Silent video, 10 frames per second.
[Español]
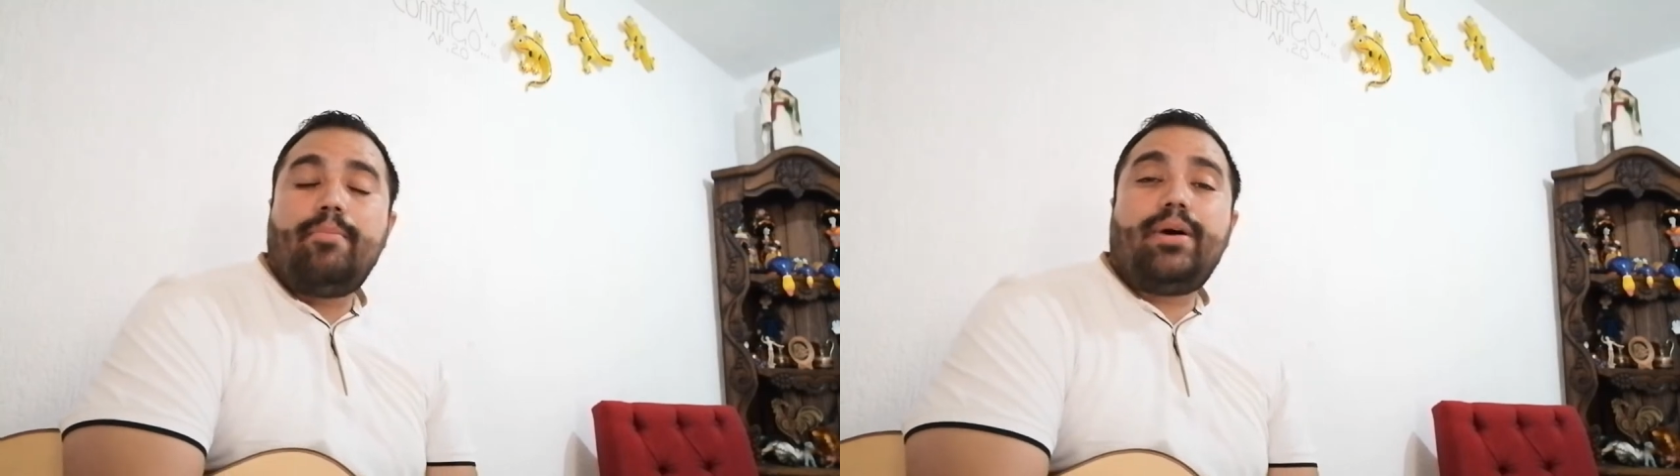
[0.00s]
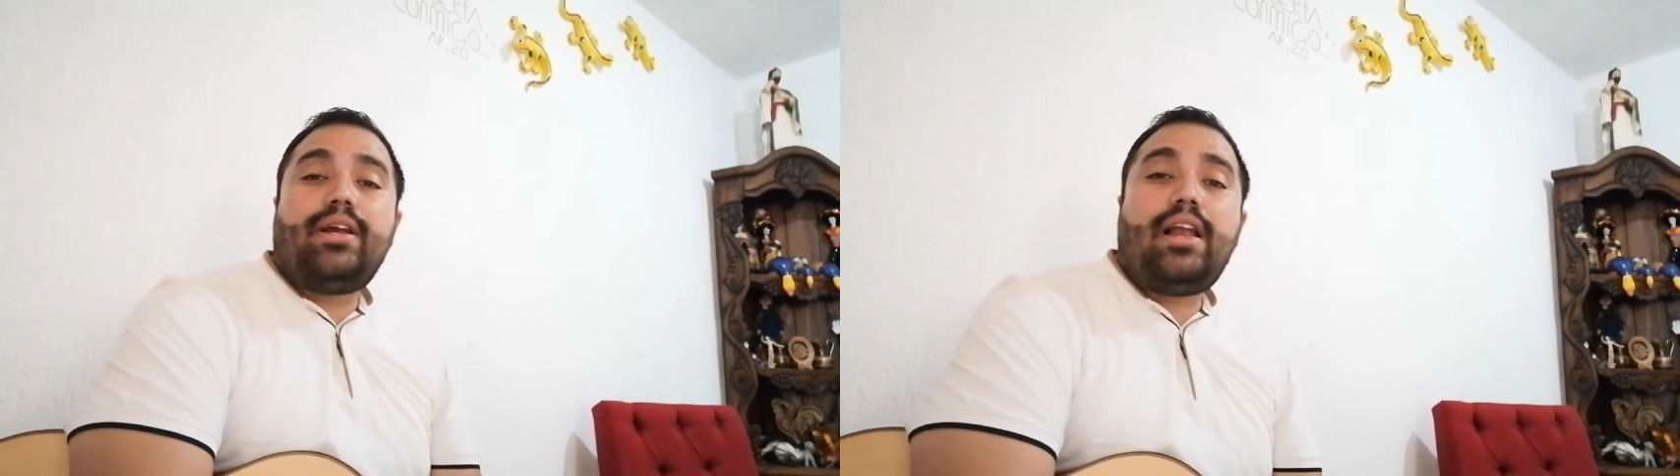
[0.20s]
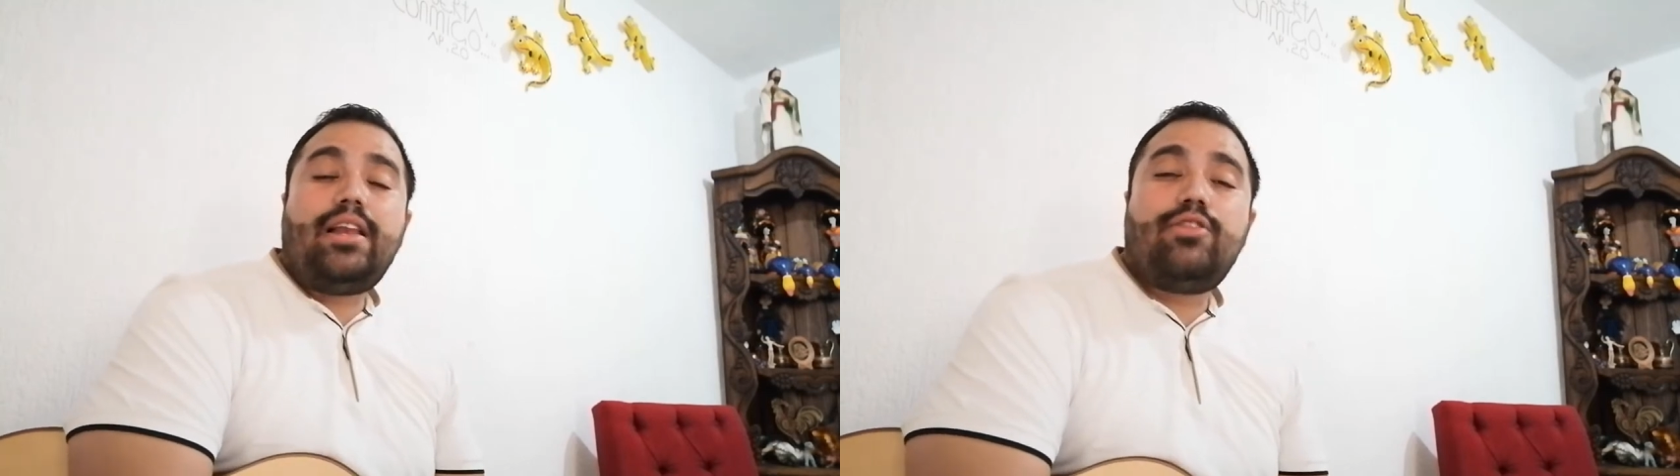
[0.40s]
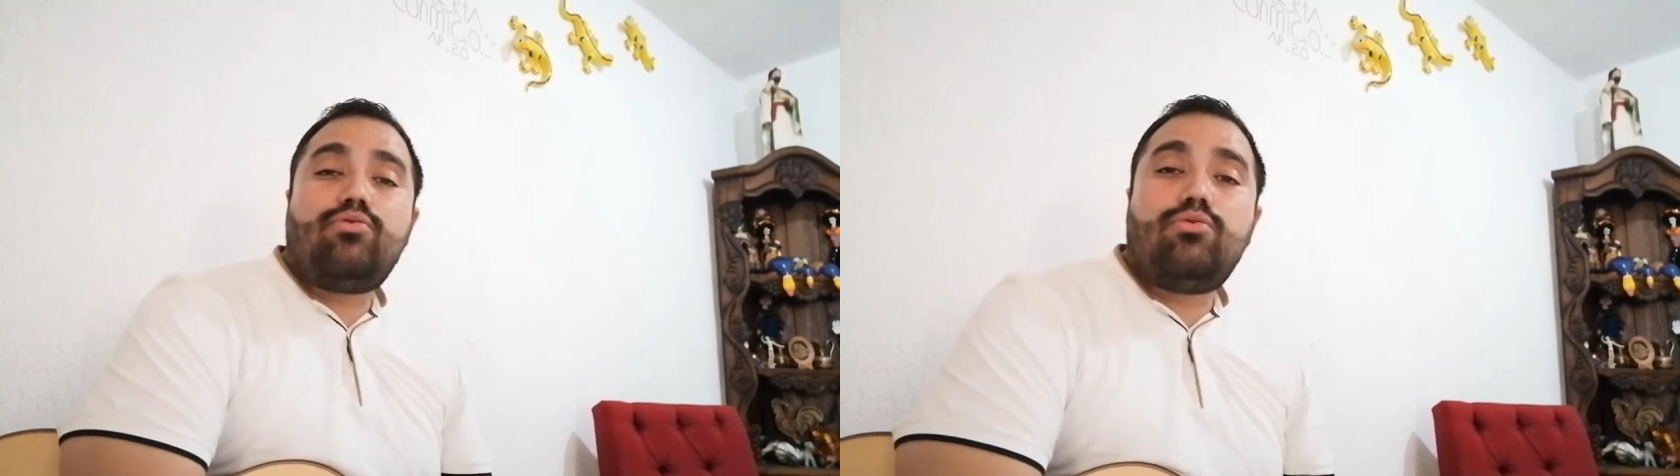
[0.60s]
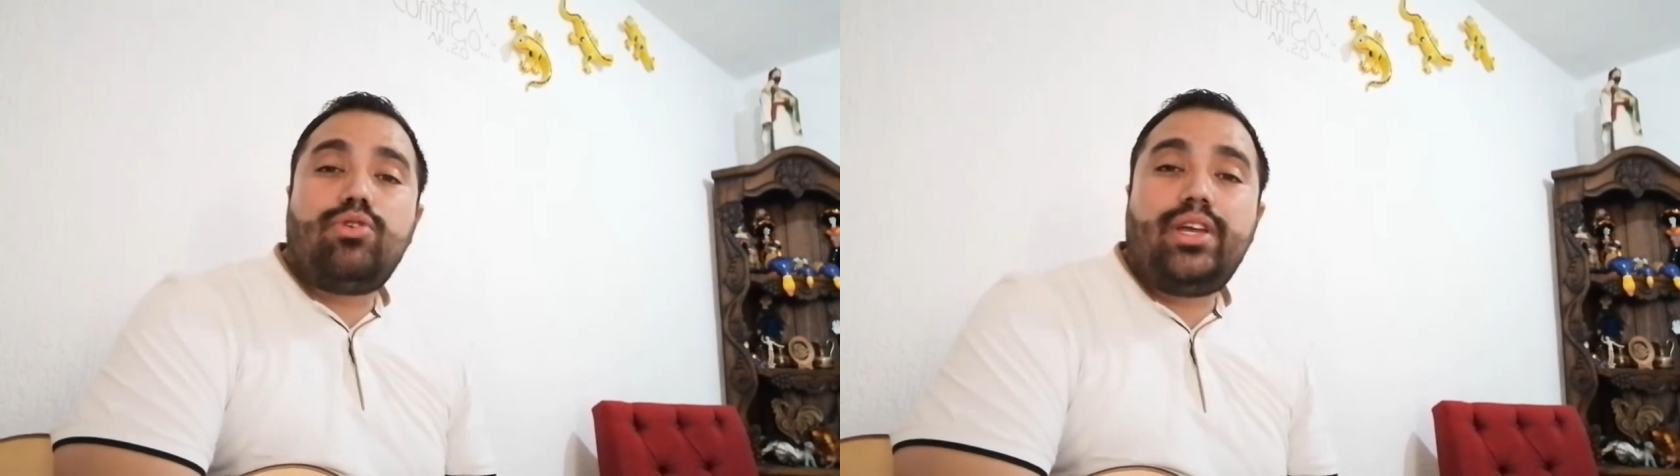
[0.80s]
para la
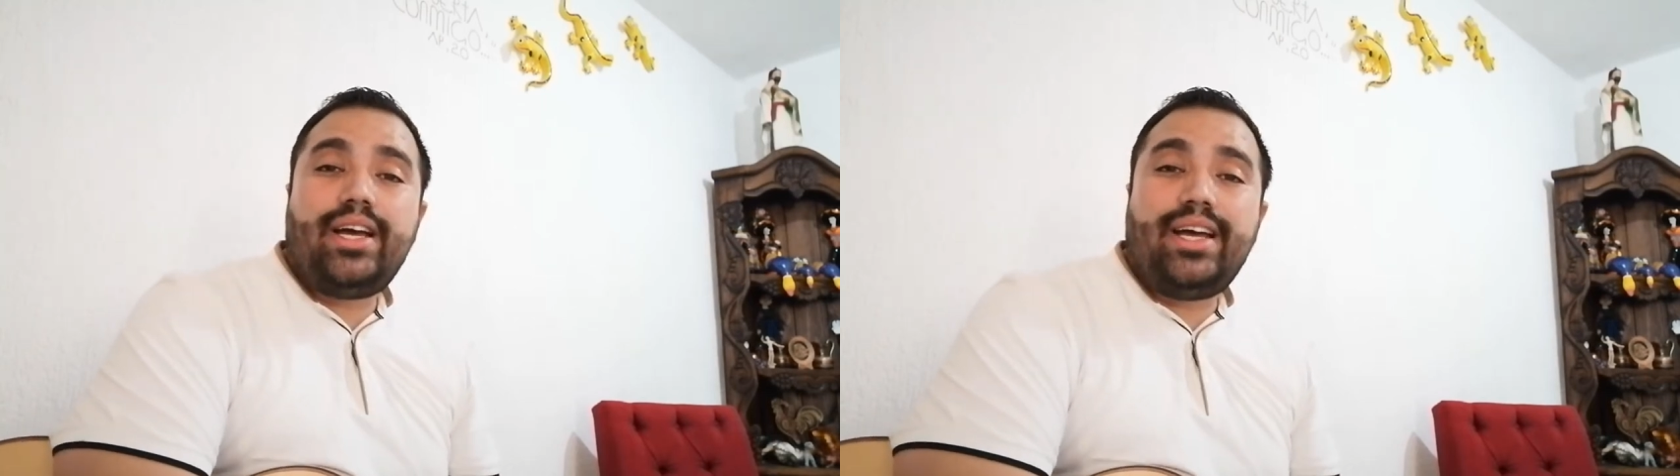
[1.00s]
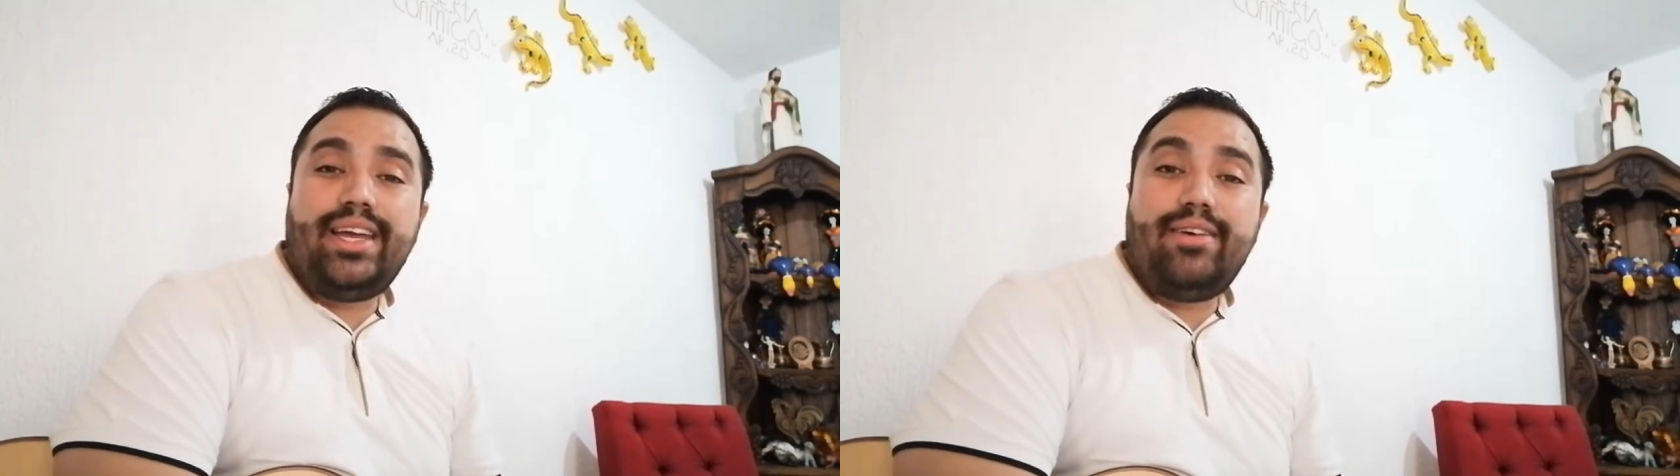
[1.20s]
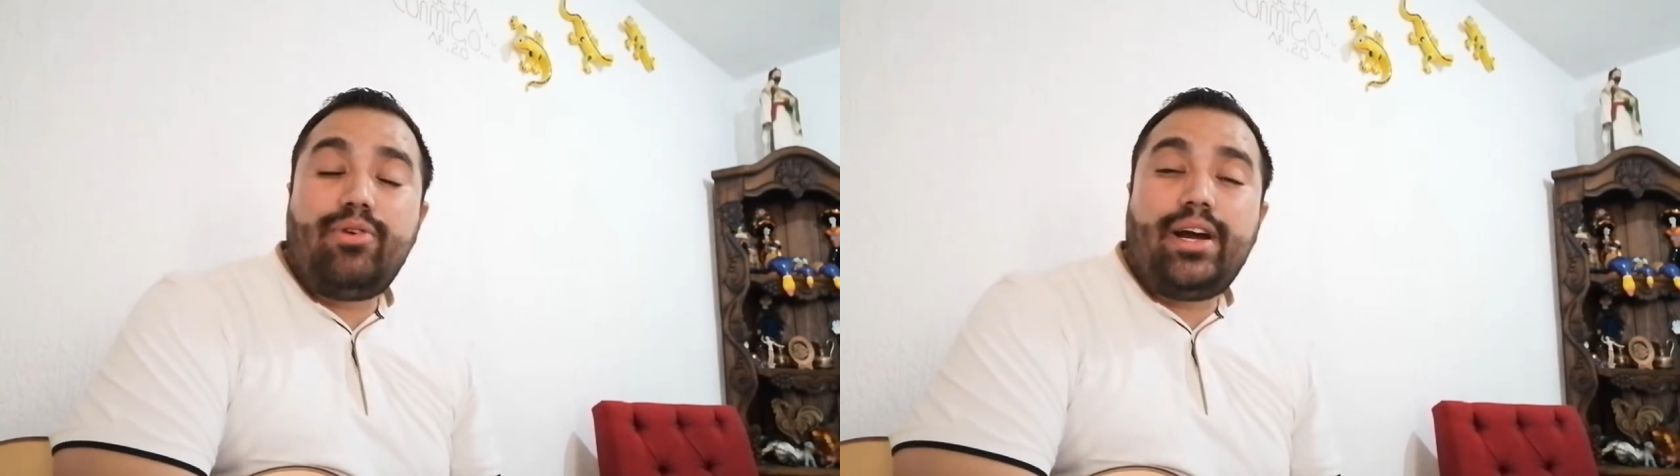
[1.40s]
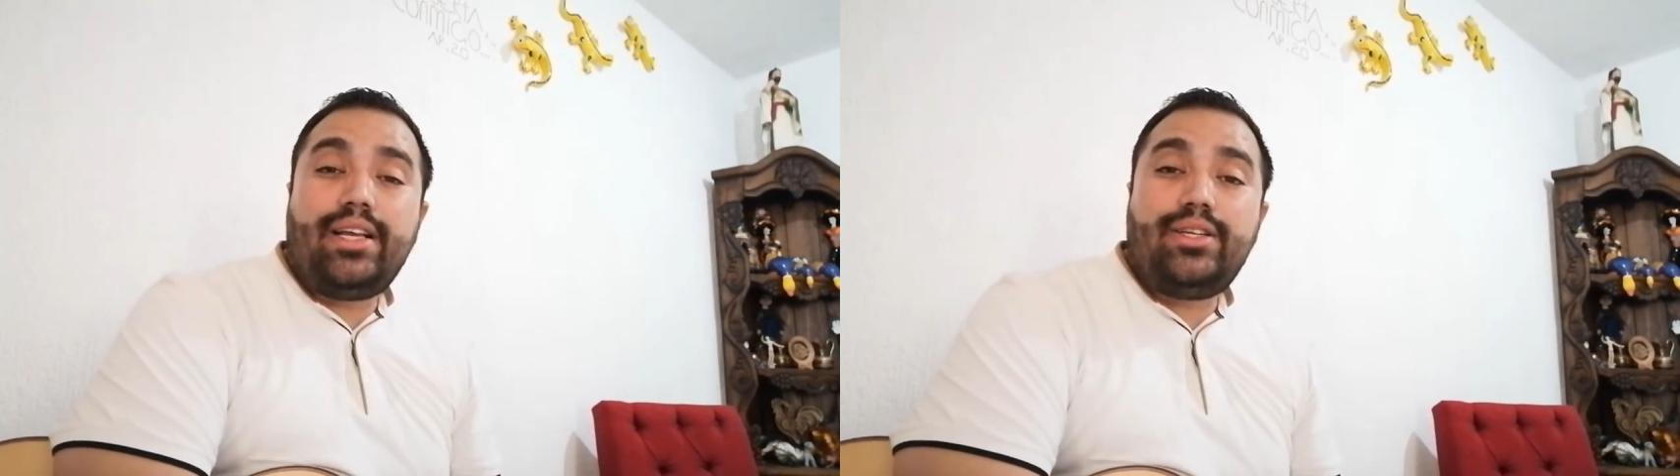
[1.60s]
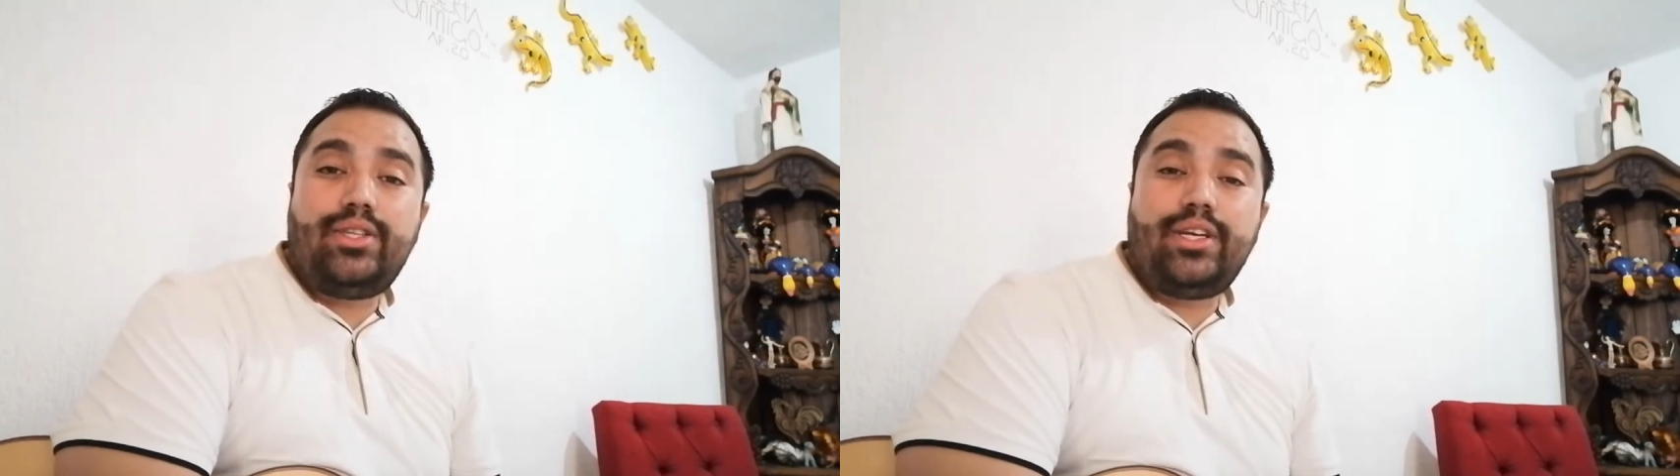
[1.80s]
liturgia
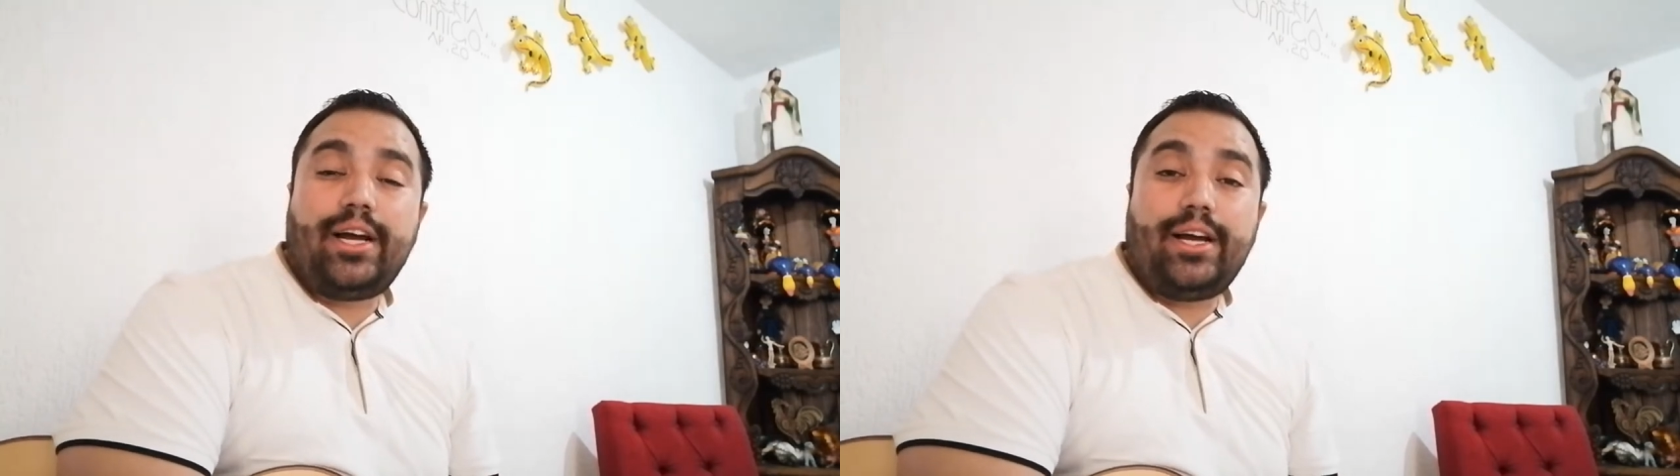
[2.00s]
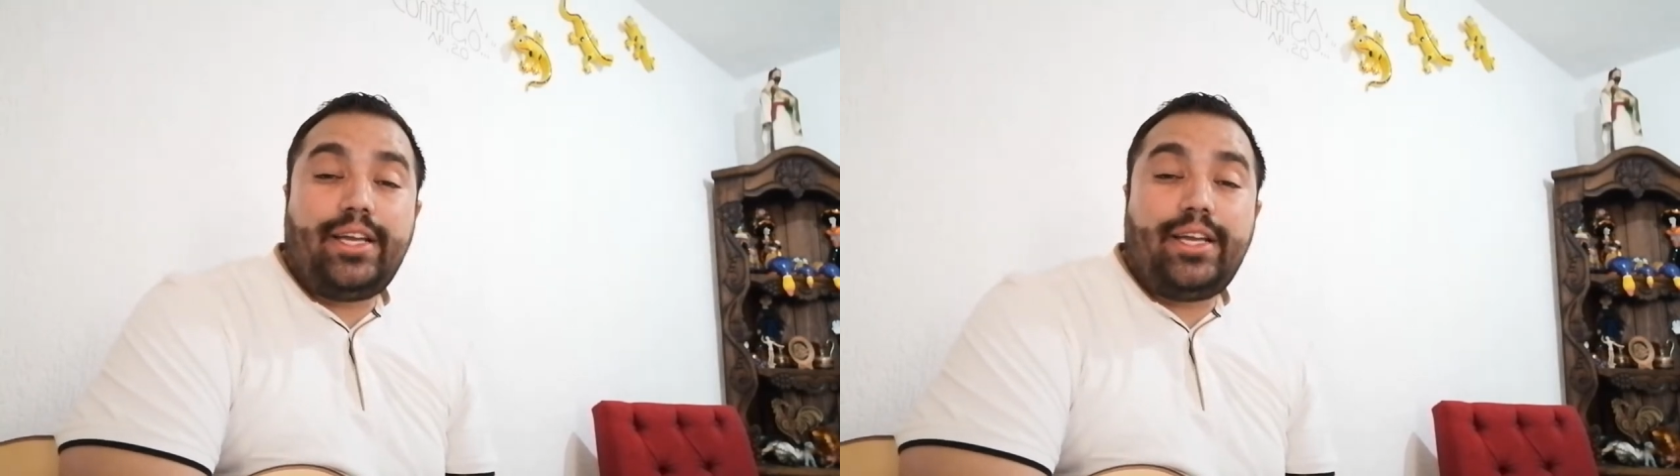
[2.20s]
eucarística